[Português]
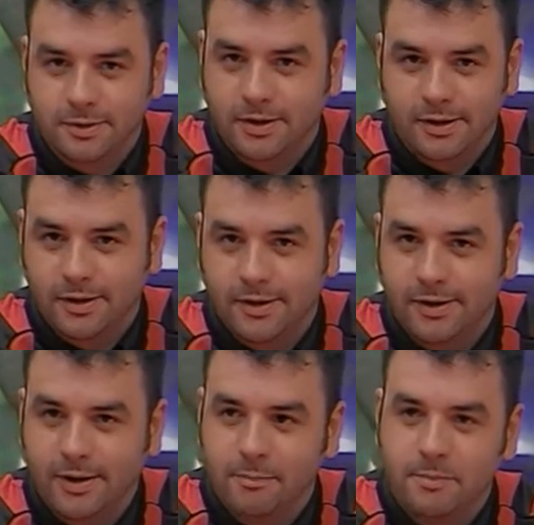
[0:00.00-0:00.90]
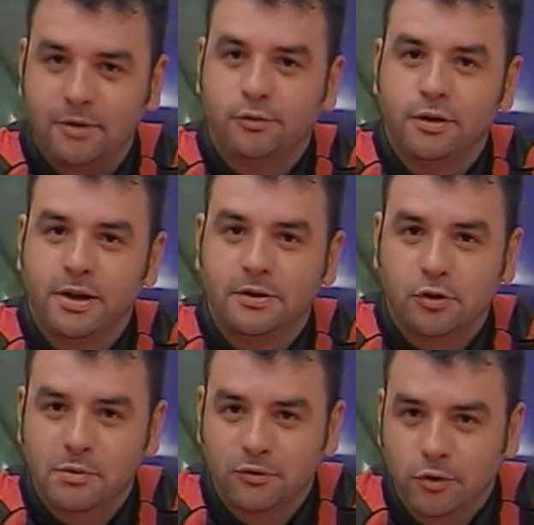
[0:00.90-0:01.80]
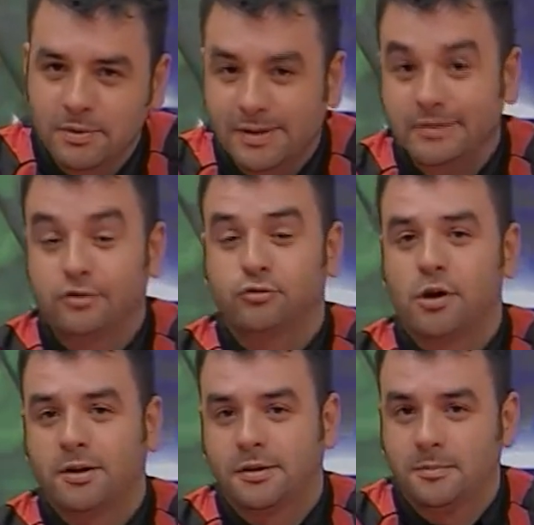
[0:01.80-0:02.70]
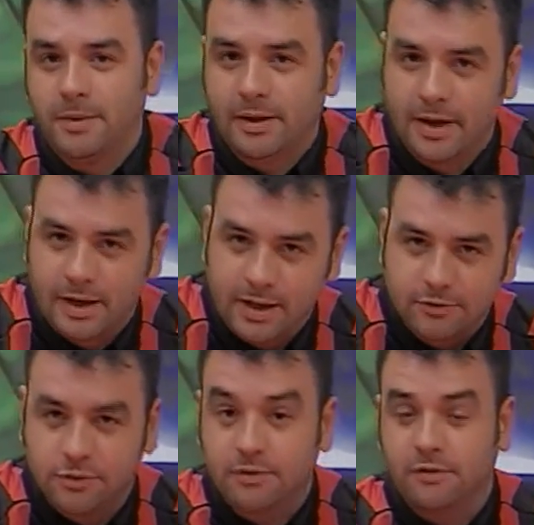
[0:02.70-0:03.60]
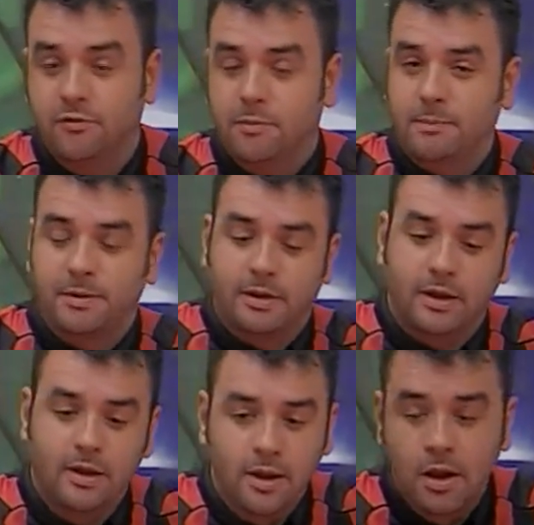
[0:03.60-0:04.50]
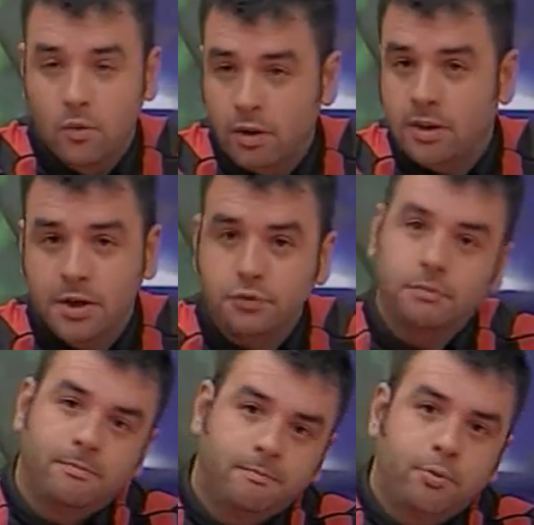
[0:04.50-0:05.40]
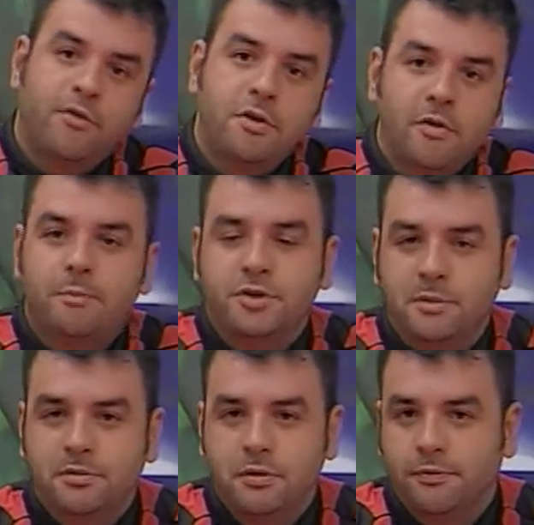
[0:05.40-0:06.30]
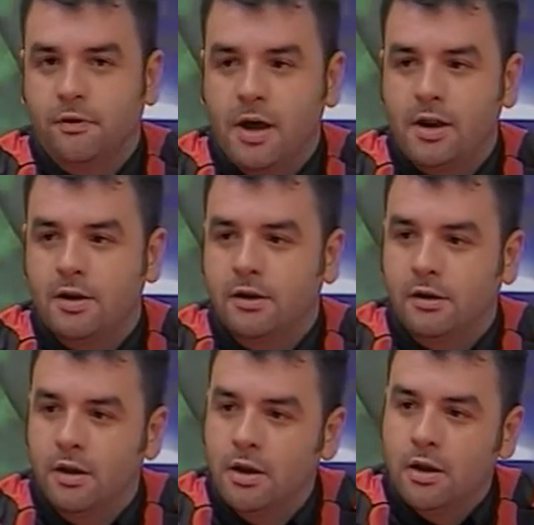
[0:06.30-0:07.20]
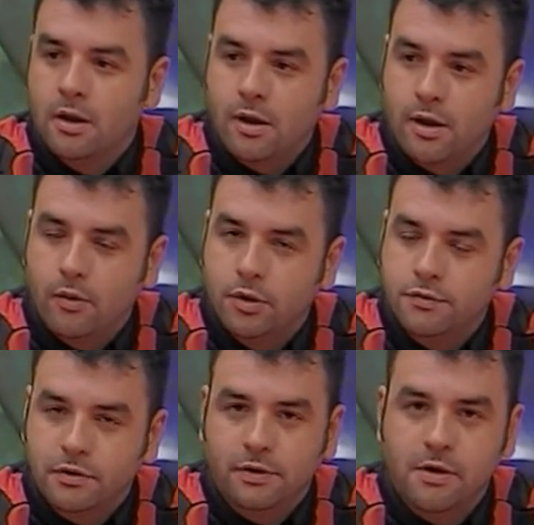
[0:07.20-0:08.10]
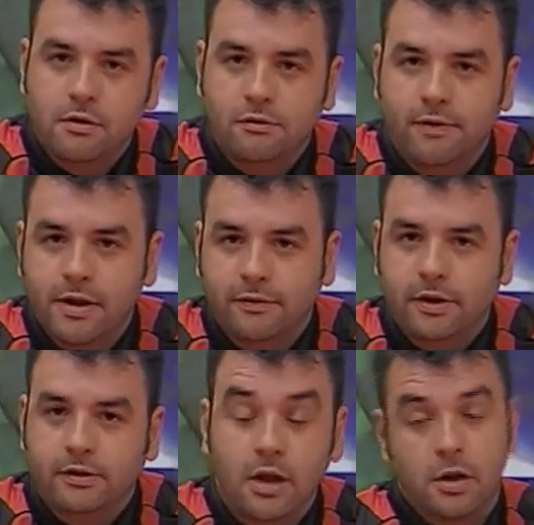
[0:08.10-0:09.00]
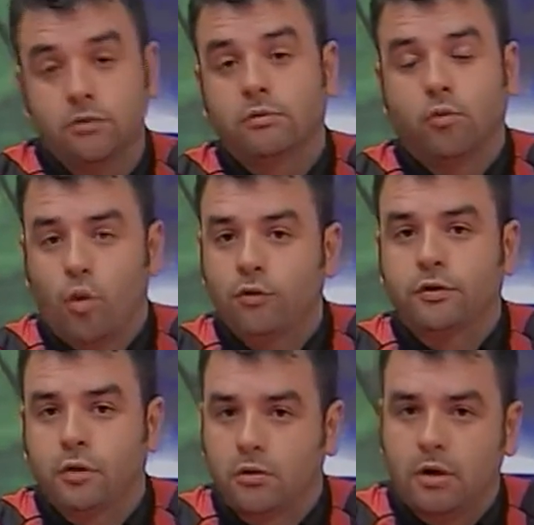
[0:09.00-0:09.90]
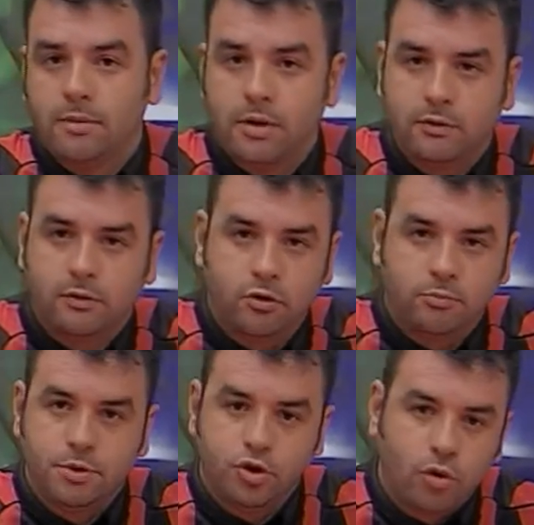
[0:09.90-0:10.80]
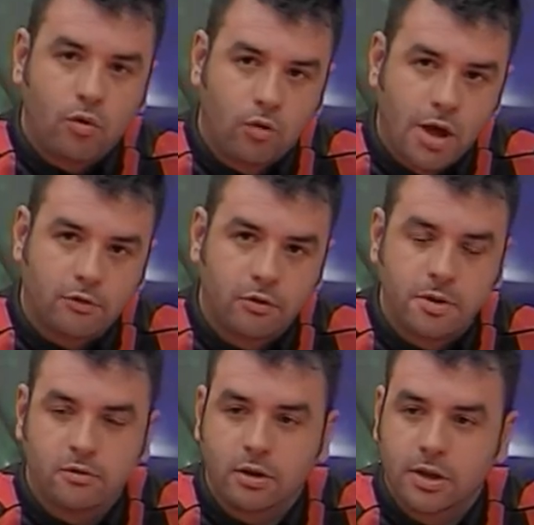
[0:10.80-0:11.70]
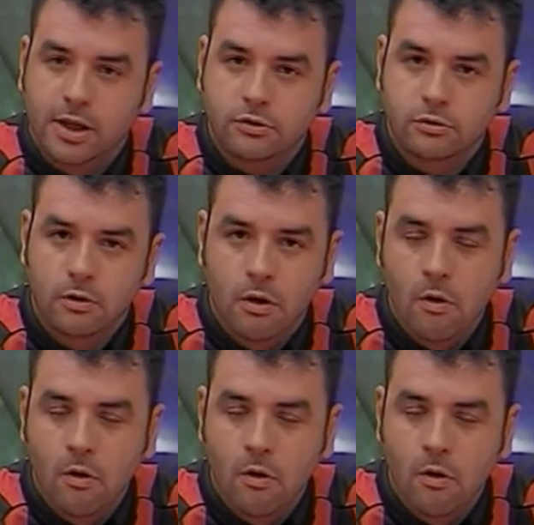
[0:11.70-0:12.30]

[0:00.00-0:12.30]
É, é impressionante como esse homem tem sorte de pegar clássico decisivo para pitar. O Atlético provavelmente vai pedir abertura de fora. É, o adversário não vai aceitar, não consta no regulamento, seria um pedido agora somente do Atlético.